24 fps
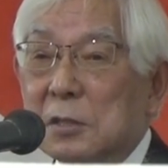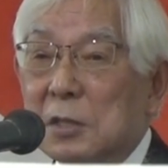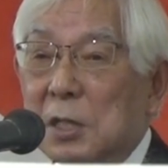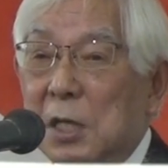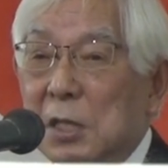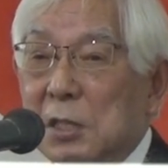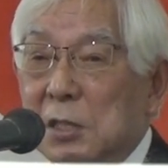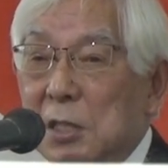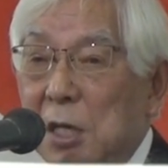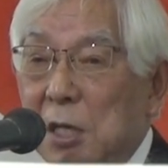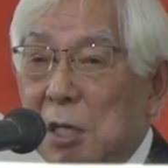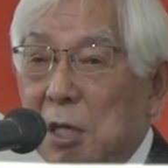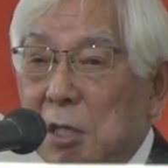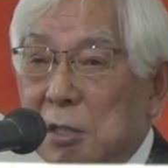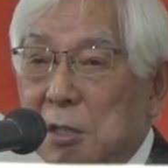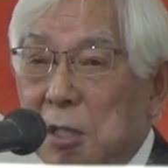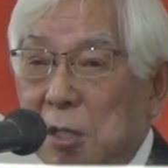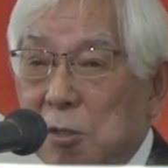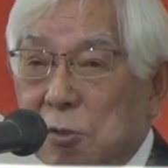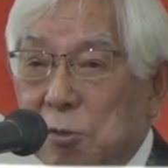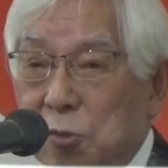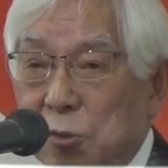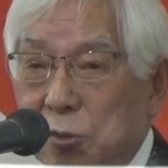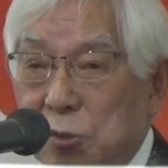財団が
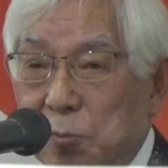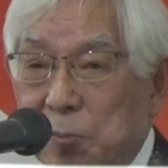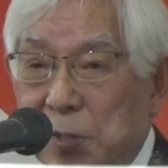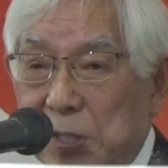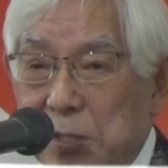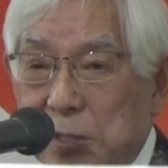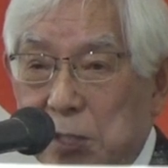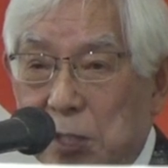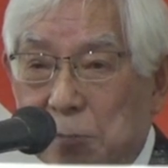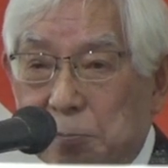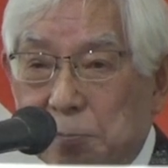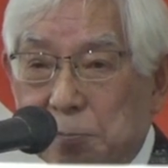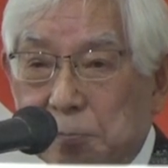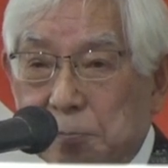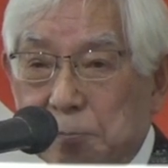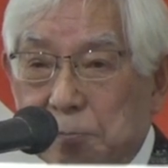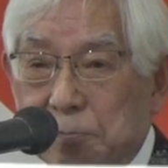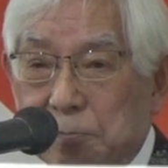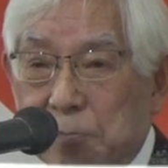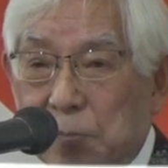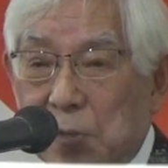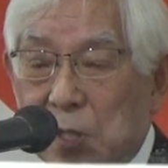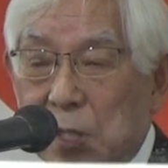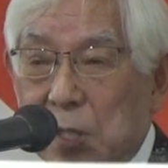誕生しました
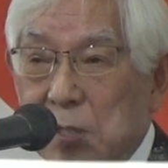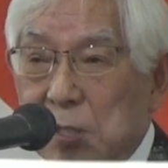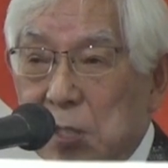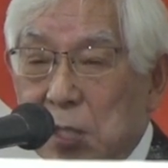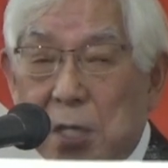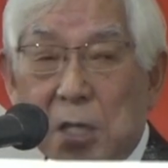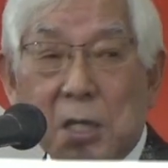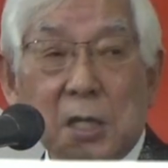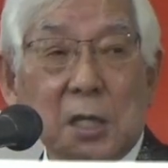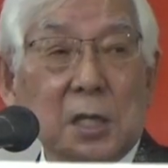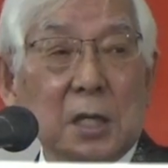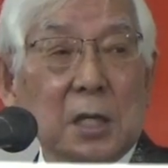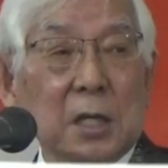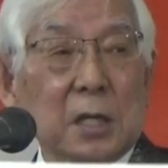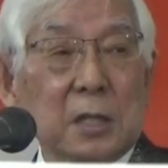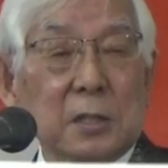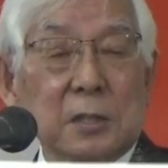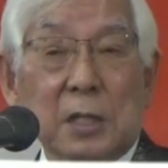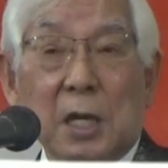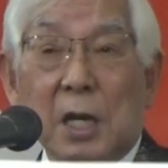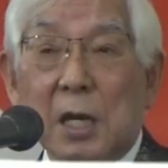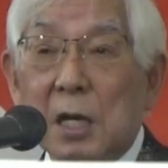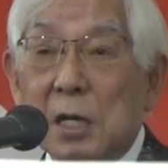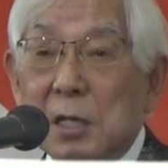で
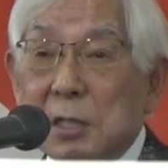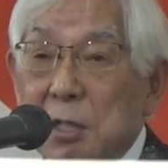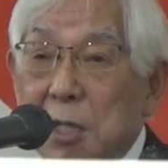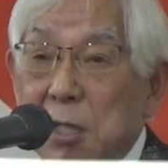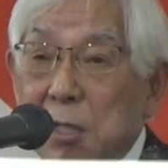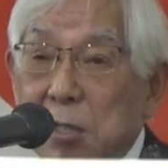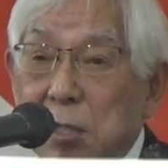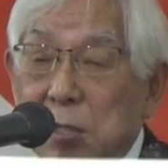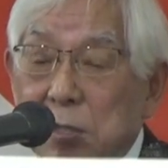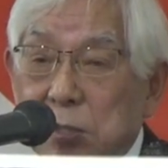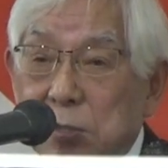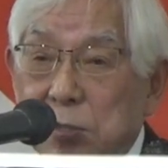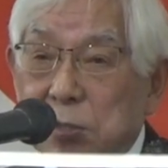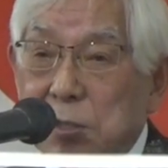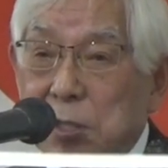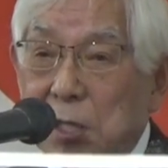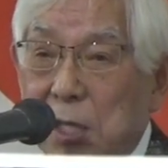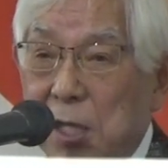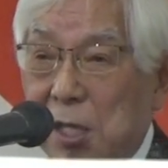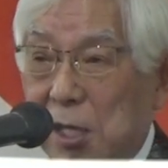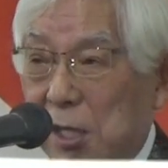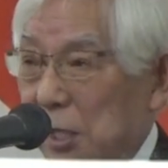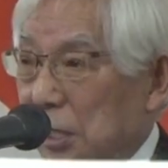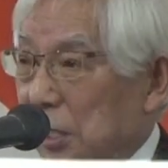長い間です
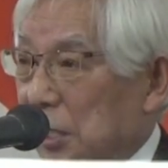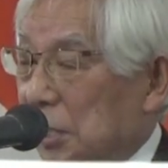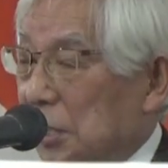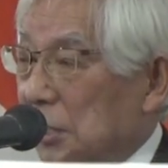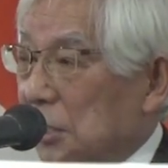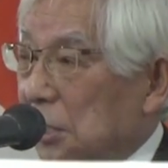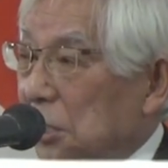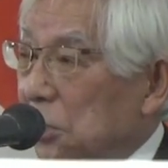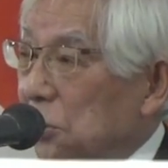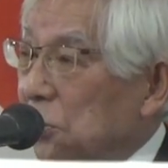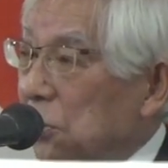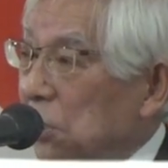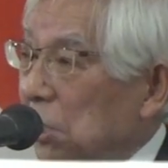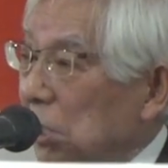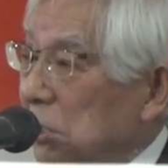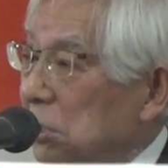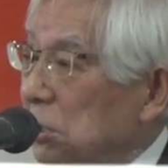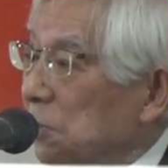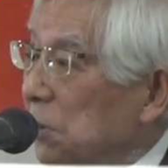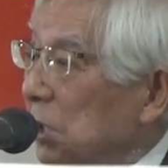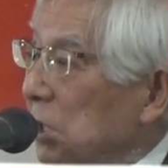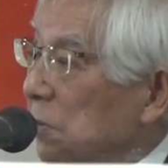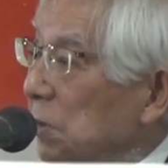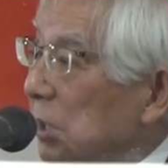ね寄付が
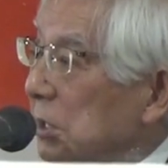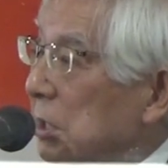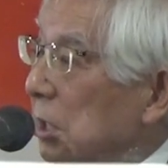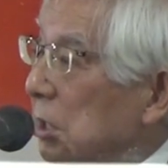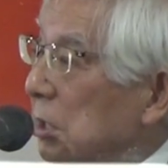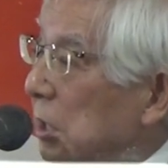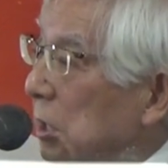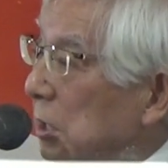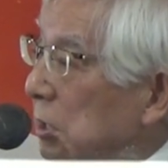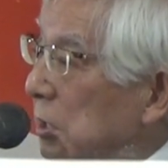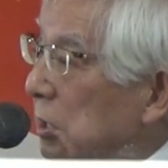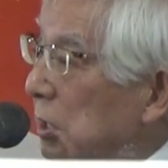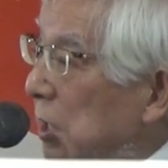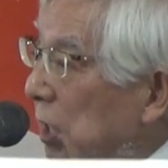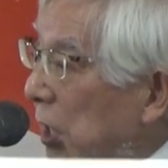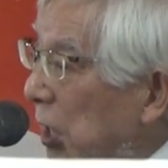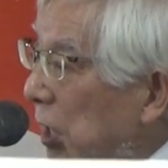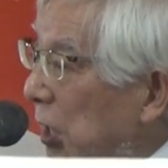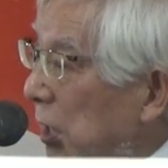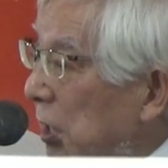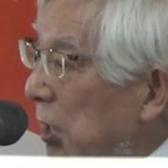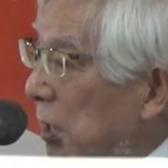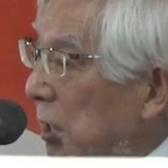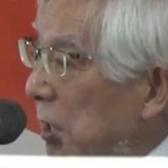集まりませんでし
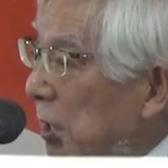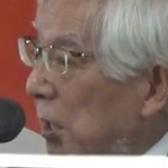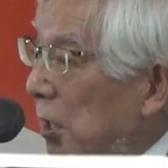て